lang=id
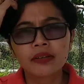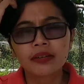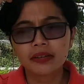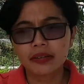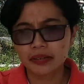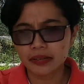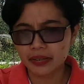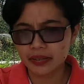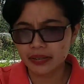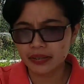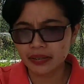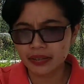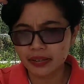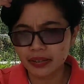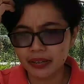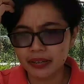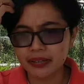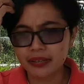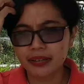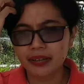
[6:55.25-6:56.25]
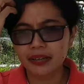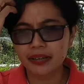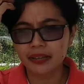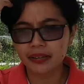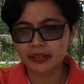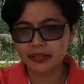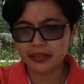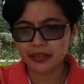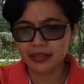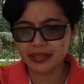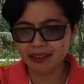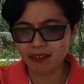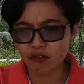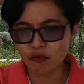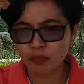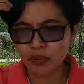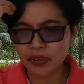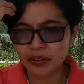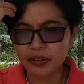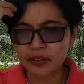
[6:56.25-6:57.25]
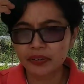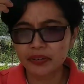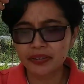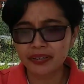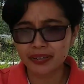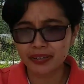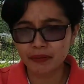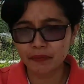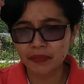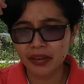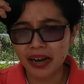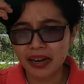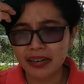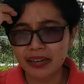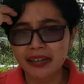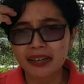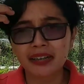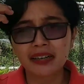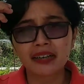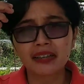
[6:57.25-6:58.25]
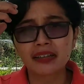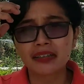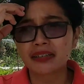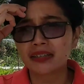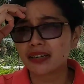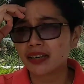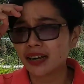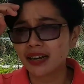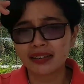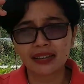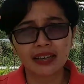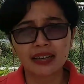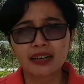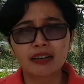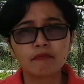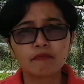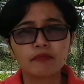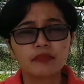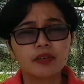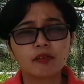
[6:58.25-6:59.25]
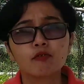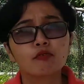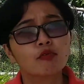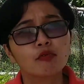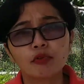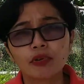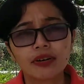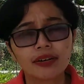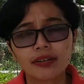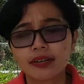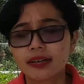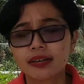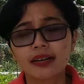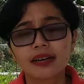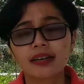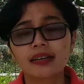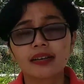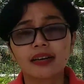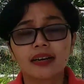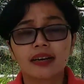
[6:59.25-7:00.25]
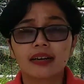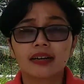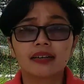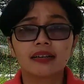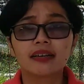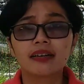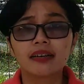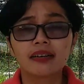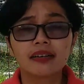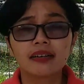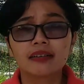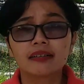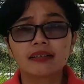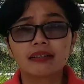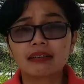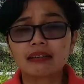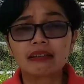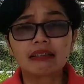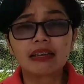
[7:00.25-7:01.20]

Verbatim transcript: kita si stres kita si trauma kita si kebiaran kita si latih ke rukur krina er